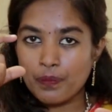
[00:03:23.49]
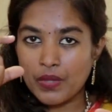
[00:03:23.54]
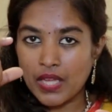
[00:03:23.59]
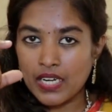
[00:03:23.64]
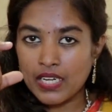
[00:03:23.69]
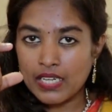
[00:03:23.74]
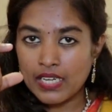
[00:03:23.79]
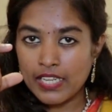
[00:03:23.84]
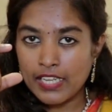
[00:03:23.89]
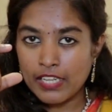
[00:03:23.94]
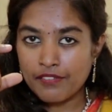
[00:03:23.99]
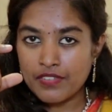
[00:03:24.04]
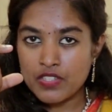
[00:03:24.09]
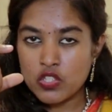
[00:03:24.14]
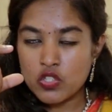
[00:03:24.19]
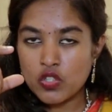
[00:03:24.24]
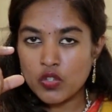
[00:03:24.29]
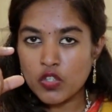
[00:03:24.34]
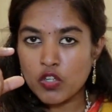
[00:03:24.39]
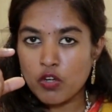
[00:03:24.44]
என்ன லேயர்
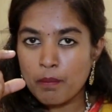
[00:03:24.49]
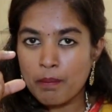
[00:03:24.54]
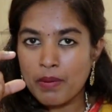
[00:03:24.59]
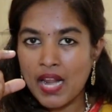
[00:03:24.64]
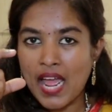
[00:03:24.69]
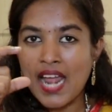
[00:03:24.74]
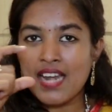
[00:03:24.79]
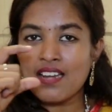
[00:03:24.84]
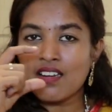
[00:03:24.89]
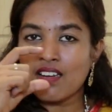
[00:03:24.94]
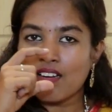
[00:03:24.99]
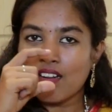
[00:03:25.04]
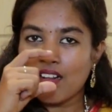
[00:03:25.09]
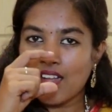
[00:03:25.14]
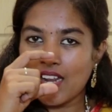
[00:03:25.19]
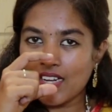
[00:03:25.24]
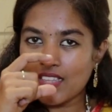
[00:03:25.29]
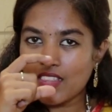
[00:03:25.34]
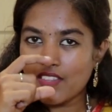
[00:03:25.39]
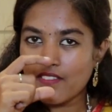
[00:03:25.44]
ஃபஸ்ட் சொன்னோம் பிராண்ட்
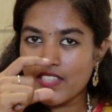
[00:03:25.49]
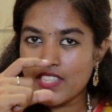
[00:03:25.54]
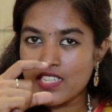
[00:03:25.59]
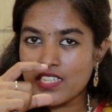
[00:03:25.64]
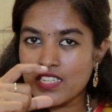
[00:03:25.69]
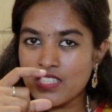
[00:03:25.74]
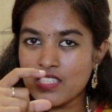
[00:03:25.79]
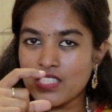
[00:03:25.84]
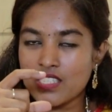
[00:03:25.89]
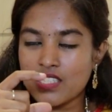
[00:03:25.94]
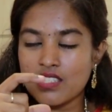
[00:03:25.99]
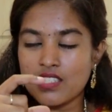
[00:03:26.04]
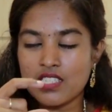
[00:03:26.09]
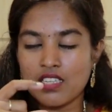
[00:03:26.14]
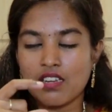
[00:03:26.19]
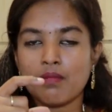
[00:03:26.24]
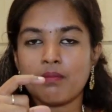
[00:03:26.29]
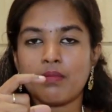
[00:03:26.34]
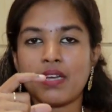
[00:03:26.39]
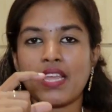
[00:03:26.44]
அடுத்து வந்துட்டு
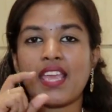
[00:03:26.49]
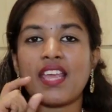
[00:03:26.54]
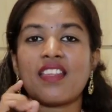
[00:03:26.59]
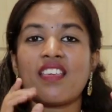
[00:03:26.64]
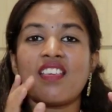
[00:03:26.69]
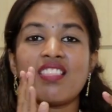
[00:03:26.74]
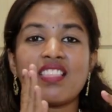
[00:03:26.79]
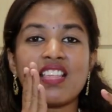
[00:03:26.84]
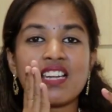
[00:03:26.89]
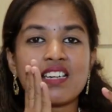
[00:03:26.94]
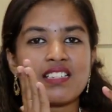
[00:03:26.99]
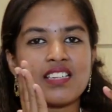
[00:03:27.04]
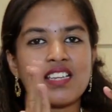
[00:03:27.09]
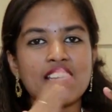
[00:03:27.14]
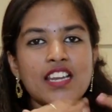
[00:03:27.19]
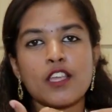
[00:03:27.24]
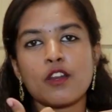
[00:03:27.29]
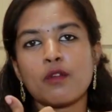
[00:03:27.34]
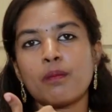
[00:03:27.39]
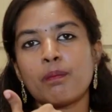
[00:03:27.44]
ஜெர்ம் லேயர் இந்த ரெண்டு
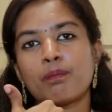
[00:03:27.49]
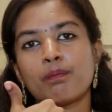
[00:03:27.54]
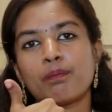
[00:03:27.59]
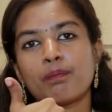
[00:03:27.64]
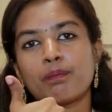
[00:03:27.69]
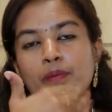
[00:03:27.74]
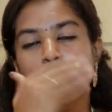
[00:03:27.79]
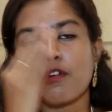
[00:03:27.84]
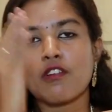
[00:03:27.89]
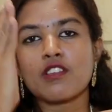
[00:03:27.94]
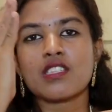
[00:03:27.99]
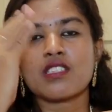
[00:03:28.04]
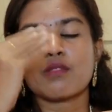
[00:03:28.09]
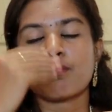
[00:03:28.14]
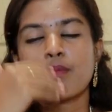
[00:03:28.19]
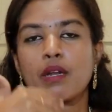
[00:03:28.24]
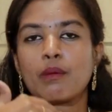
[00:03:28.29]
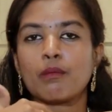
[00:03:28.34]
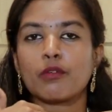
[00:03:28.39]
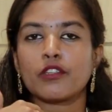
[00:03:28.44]
லேயரும்
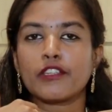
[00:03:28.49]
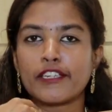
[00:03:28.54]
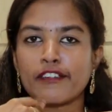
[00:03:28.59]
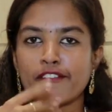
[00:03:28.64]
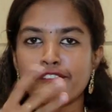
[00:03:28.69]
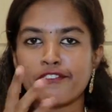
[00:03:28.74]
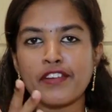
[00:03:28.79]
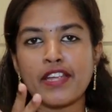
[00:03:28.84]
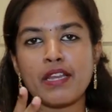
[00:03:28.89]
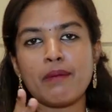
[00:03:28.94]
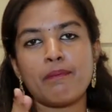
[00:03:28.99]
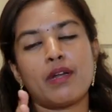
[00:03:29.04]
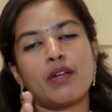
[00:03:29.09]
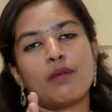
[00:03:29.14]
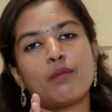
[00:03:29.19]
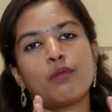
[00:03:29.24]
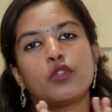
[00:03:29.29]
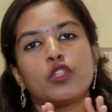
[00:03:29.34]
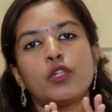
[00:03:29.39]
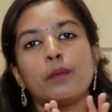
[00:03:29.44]
ப்ராசஸ் பண்ணும்போது ரிஃபைன்
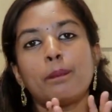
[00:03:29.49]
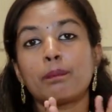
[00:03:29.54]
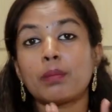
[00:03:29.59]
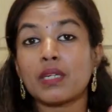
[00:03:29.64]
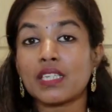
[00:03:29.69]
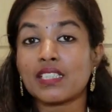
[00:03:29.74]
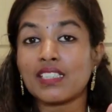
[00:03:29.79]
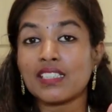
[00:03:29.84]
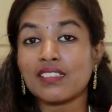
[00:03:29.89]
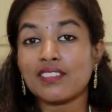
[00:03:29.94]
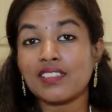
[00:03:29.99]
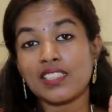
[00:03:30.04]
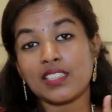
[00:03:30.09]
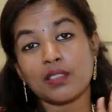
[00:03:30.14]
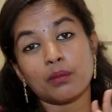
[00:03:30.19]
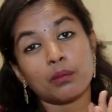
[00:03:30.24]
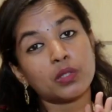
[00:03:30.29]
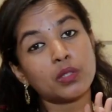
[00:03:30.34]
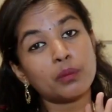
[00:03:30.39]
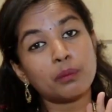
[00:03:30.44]
பண்ணும்போது பட்டை
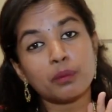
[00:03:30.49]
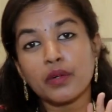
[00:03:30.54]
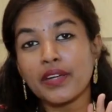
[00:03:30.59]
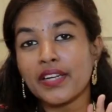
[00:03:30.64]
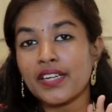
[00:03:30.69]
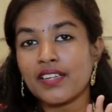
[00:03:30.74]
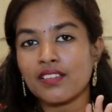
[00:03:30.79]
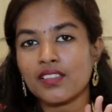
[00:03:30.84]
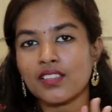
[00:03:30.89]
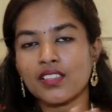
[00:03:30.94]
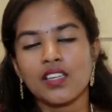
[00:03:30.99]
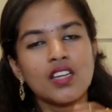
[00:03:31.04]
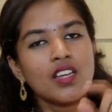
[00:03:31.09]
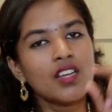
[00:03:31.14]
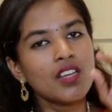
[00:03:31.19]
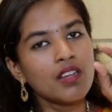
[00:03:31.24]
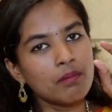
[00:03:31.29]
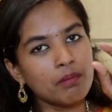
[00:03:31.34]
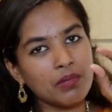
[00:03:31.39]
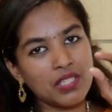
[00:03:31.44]
தீட்டும் போது போயிடுது
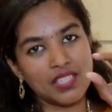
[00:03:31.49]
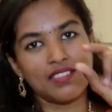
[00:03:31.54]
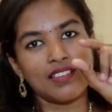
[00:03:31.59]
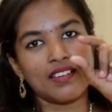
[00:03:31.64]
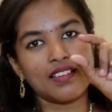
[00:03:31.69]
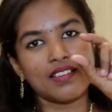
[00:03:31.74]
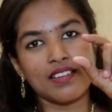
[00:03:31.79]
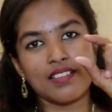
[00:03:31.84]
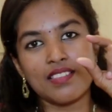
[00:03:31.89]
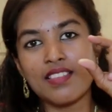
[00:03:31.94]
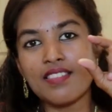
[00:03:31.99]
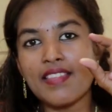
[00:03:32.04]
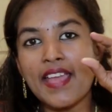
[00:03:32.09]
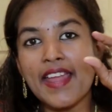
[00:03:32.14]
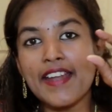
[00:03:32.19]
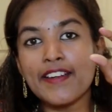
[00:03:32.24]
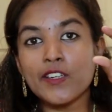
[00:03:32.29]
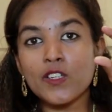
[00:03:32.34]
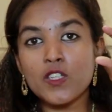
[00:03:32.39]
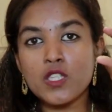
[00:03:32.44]
மீதி இருக்கிறது இந்த
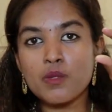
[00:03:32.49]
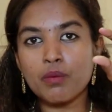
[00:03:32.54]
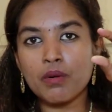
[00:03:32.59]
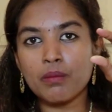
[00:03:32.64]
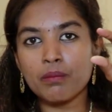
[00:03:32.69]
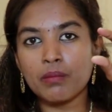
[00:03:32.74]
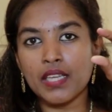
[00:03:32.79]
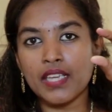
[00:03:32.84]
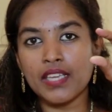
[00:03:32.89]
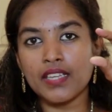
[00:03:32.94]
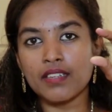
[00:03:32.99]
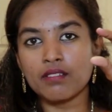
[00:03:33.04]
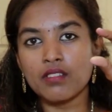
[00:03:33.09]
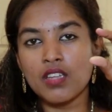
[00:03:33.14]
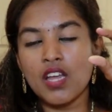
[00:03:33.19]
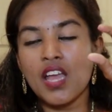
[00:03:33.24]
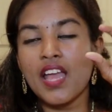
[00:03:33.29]
எண்டோஸ்போம் லேயர்